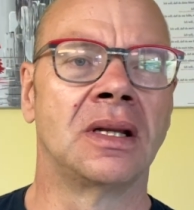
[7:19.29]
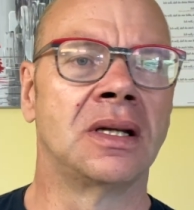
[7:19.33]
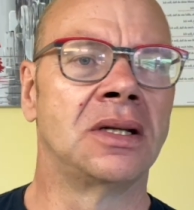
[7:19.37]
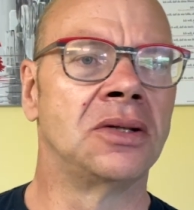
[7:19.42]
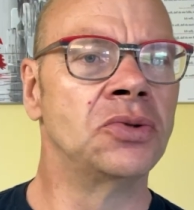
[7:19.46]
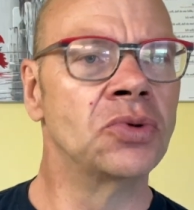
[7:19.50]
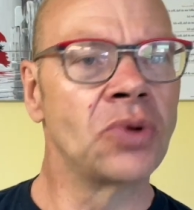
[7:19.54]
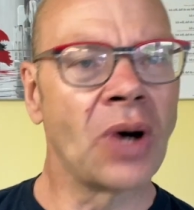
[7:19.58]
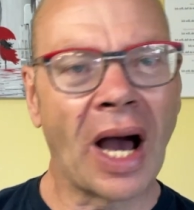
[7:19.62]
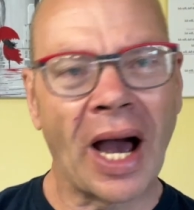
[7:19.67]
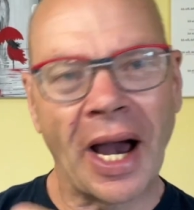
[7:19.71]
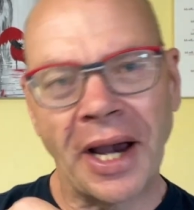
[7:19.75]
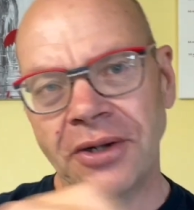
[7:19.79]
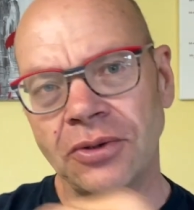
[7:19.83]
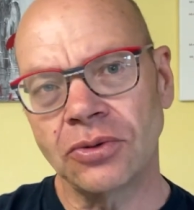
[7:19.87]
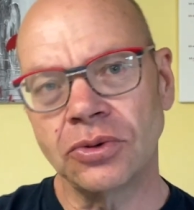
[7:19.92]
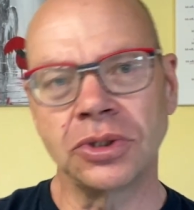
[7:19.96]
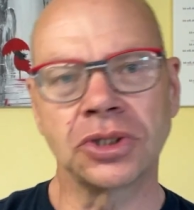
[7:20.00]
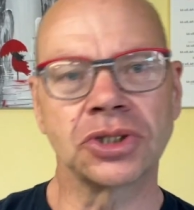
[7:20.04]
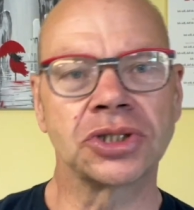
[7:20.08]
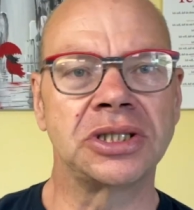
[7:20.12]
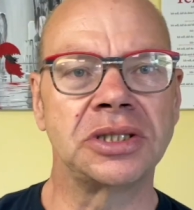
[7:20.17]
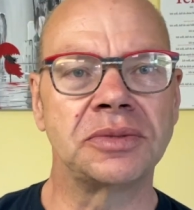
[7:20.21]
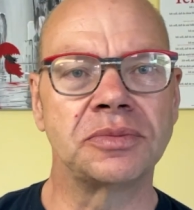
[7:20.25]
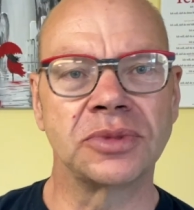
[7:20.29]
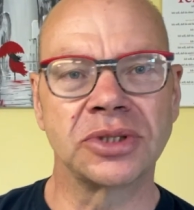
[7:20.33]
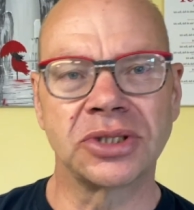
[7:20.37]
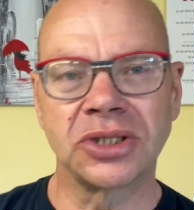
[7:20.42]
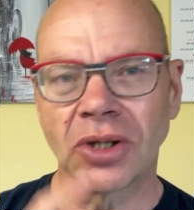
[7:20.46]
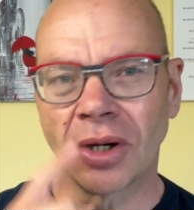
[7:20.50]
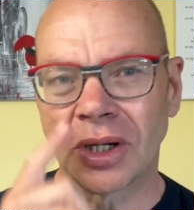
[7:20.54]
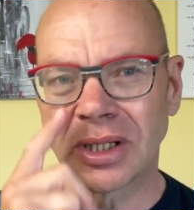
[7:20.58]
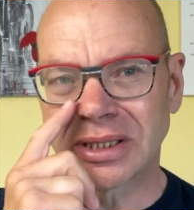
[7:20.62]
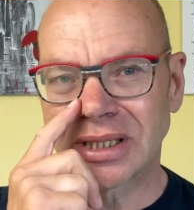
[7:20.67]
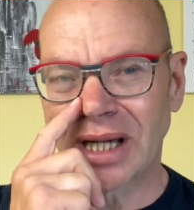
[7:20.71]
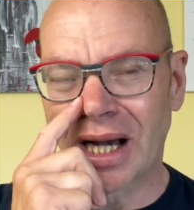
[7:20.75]
Nur ein Unterschied muss ich
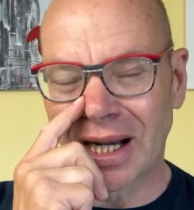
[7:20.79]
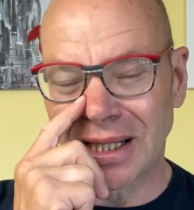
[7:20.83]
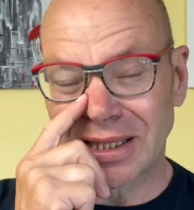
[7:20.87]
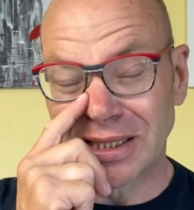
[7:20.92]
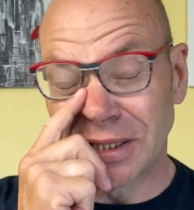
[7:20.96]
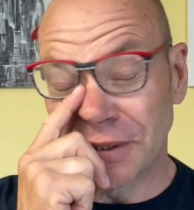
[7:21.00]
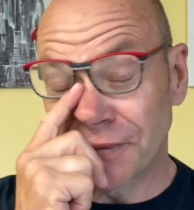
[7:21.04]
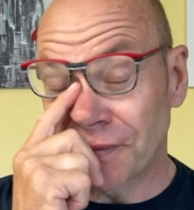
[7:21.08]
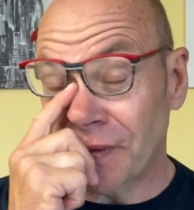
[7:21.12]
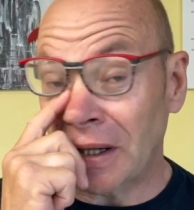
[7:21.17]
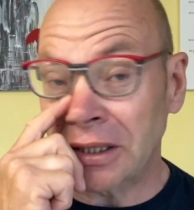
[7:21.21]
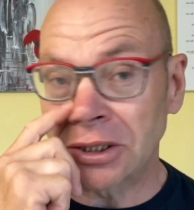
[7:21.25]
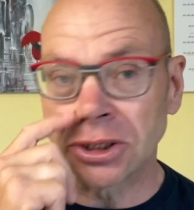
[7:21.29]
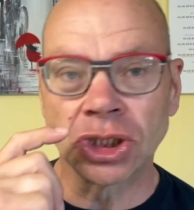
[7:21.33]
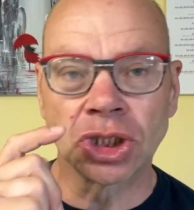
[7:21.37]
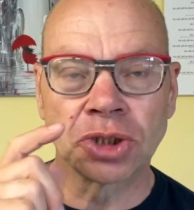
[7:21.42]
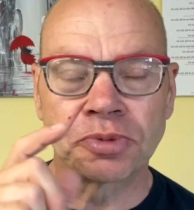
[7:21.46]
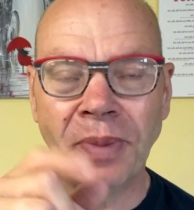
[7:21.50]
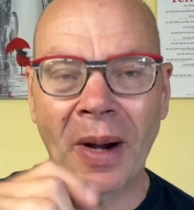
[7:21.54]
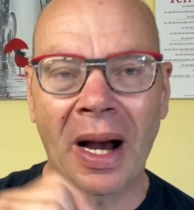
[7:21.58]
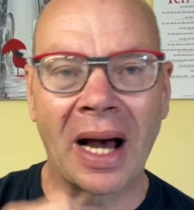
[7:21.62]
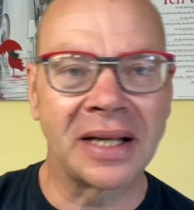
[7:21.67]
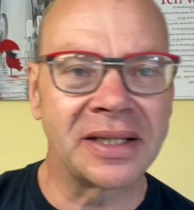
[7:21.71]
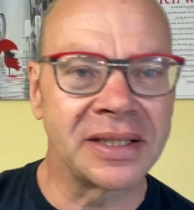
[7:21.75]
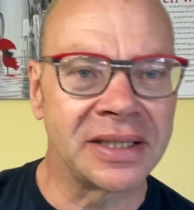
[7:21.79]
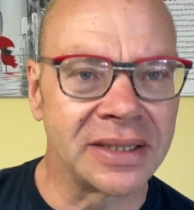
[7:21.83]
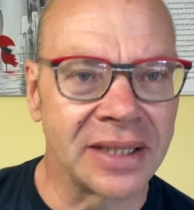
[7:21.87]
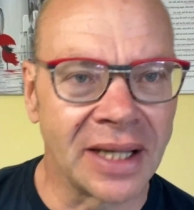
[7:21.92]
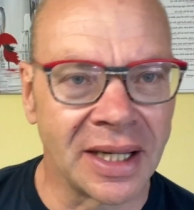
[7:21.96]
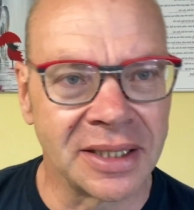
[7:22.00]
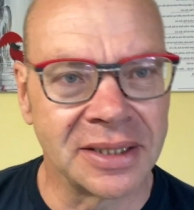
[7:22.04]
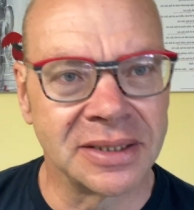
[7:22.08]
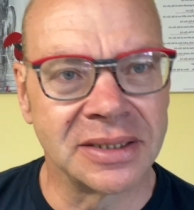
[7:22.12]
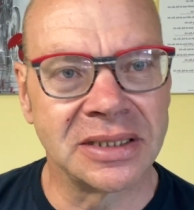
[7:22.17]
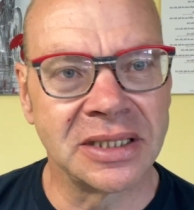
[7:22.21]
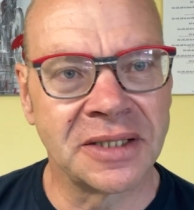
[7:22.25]
euch sagen. Ich fange in Spanien
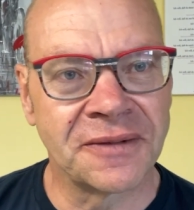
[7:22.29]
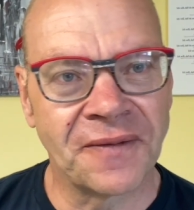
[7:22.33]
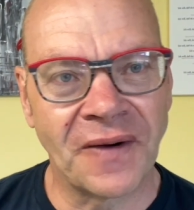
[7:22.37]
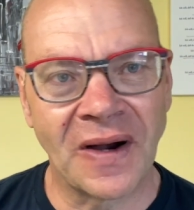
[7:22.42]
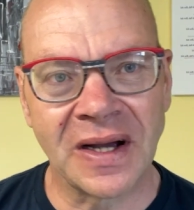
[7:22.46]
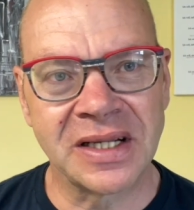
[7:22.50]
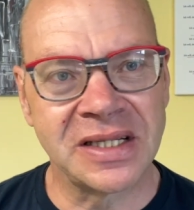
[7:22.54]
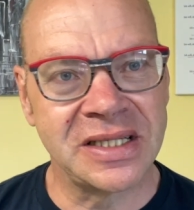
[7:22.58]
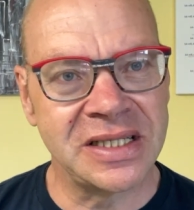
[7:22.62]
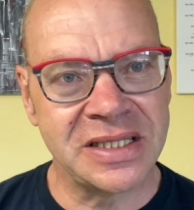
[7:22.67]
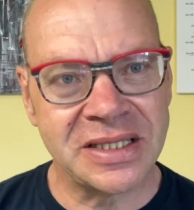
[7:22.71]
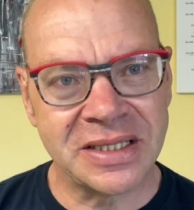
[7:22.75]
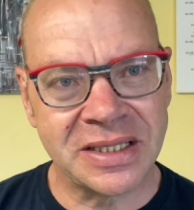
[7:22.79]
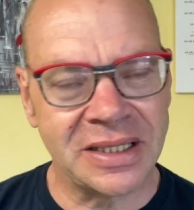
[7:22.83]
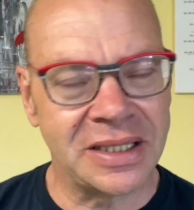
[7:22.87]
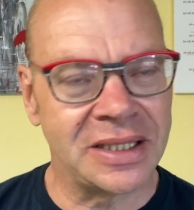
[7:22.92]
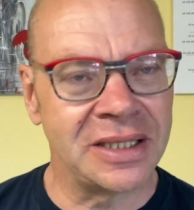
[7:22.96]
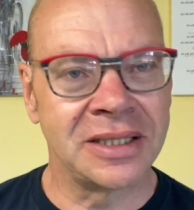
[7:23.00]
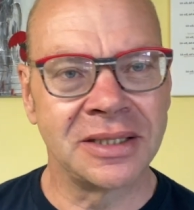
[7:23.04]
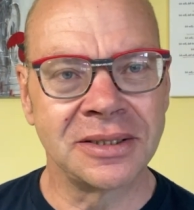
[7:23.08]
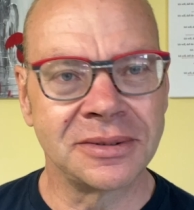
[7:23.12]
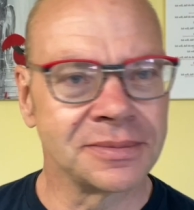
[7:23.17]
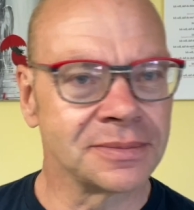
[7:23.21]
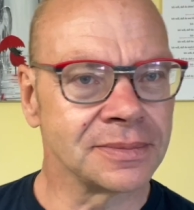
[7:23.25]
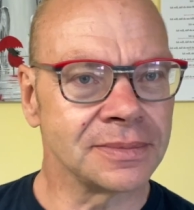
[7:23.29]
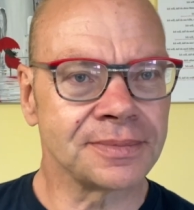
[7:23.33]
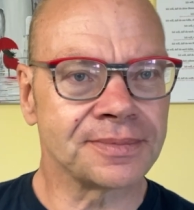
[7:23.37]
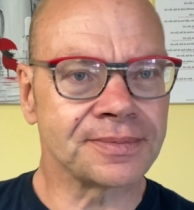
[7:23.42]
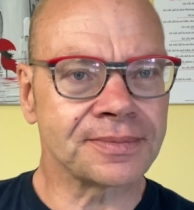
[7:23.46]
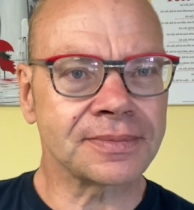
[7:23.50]
an. Ich fange nicht in